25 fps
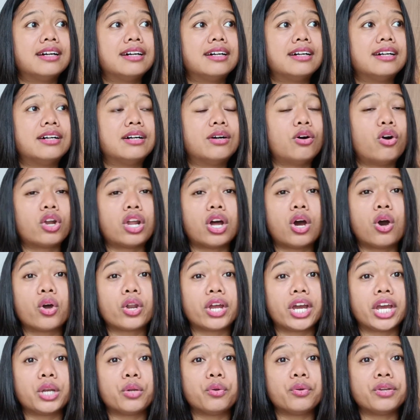eh,
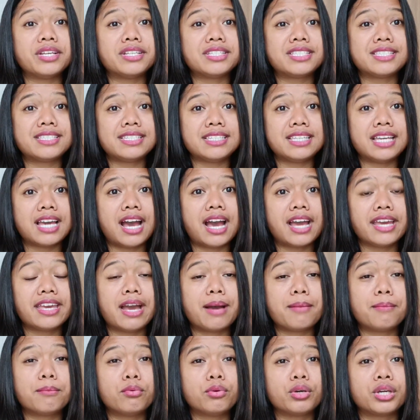orang-orang uh, Indonesia
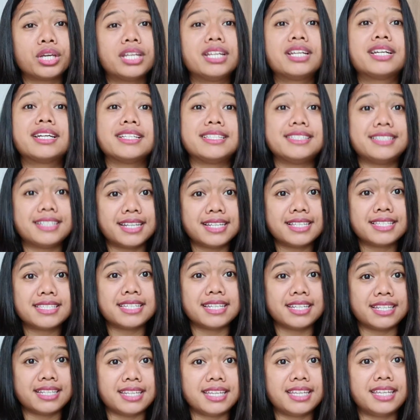yang mungkin kerja di
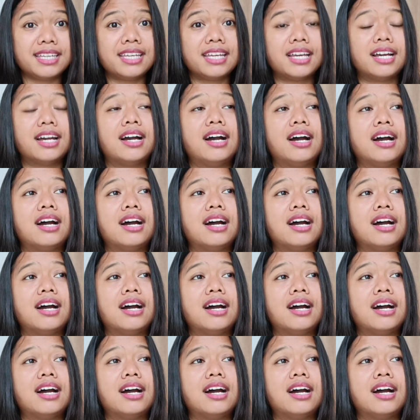sini